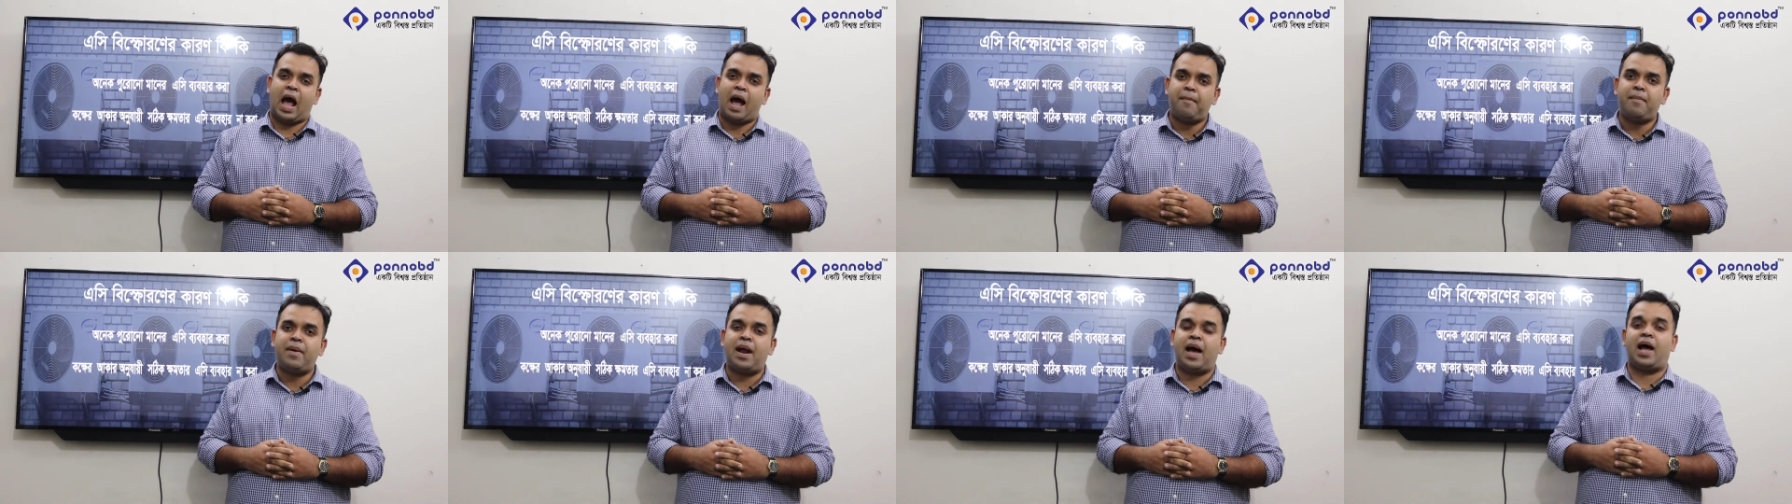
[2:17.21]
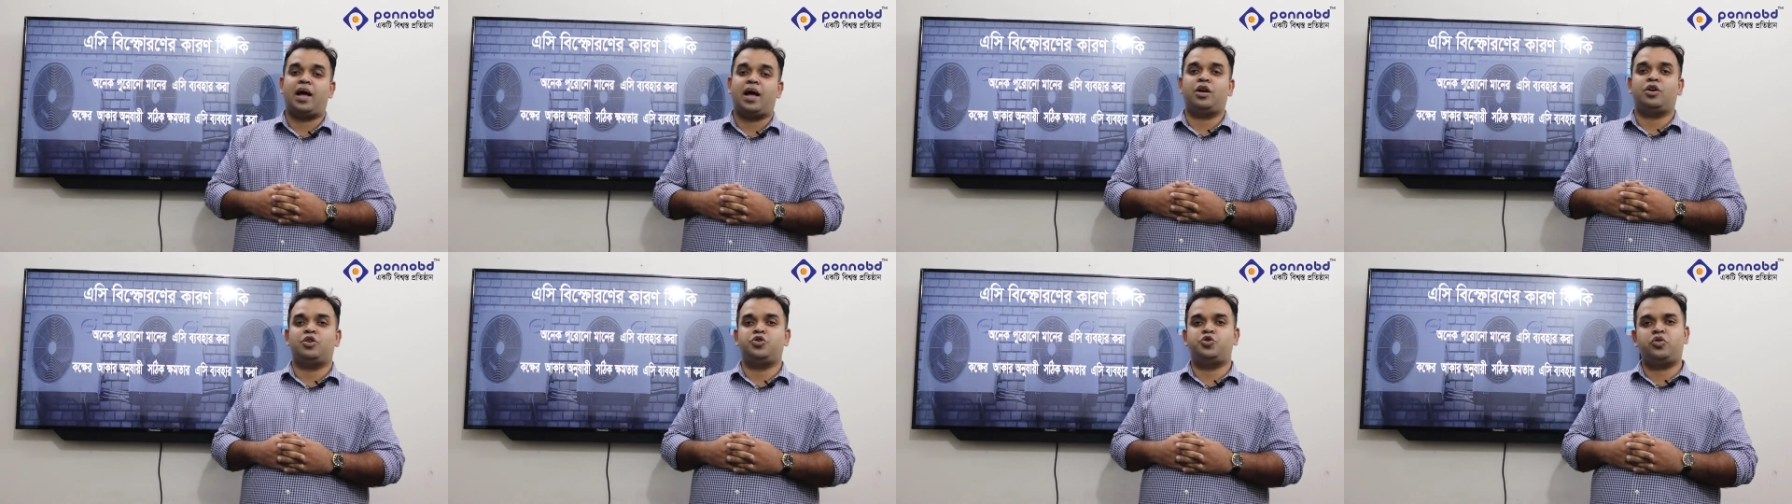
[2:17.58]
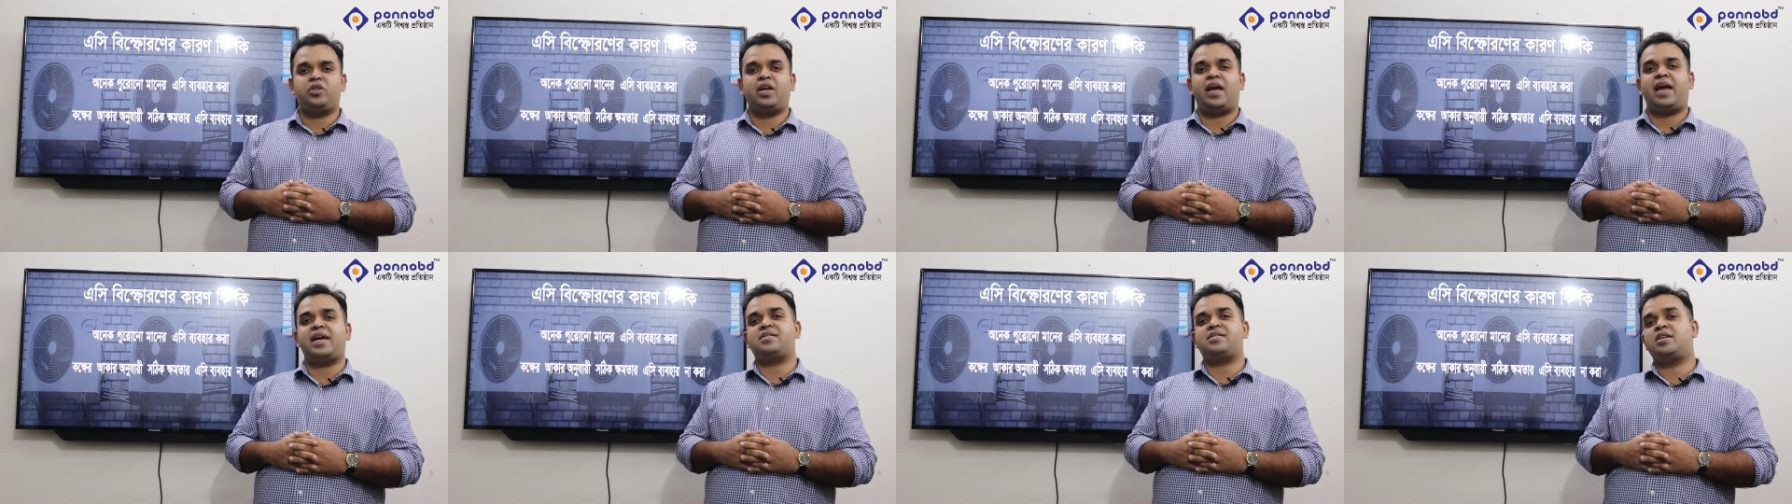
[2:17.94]
আমরা
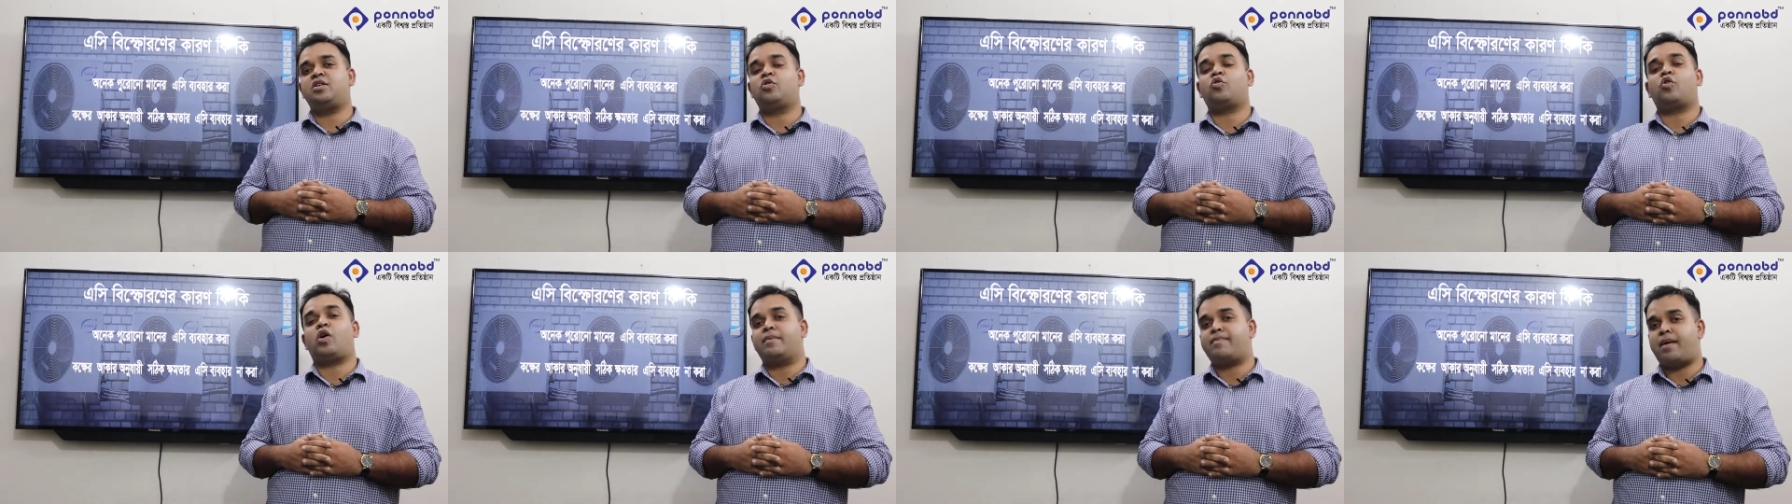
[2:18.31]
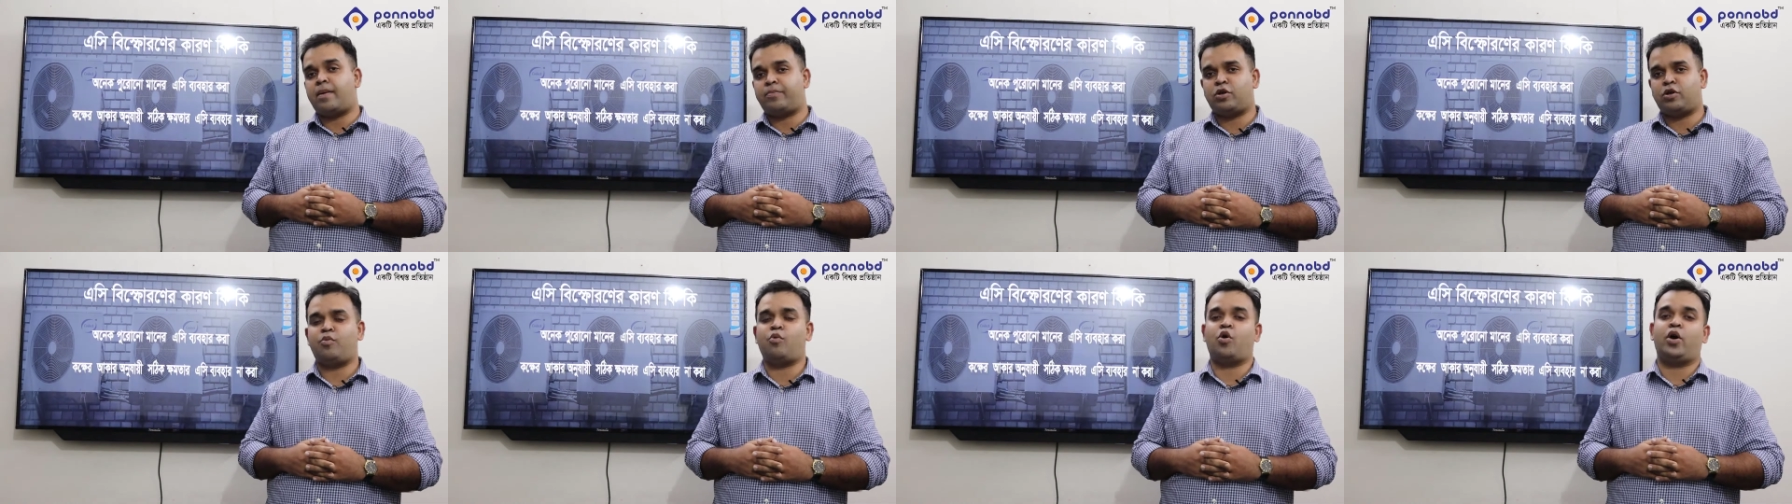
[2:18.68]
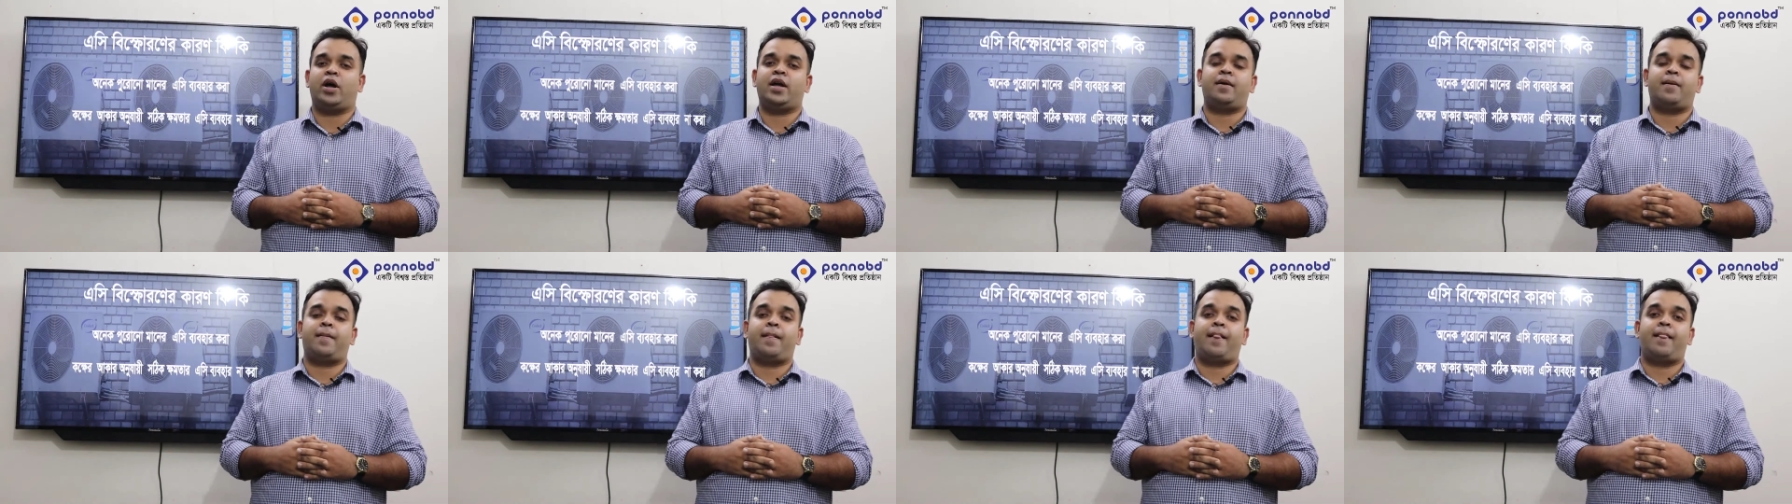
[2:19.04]
যদি এসি ক্রয়ের ব্যব সময়